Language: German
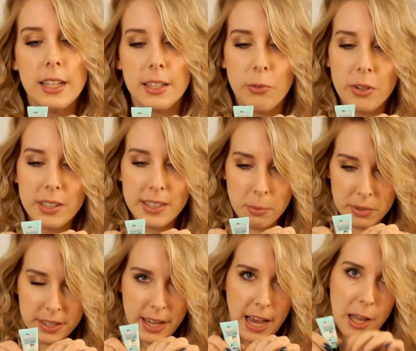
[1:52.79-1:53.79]
Es wurde
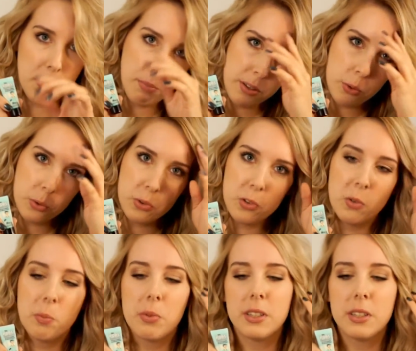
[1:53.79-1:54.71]
ziemlich gehypt bei YouTube.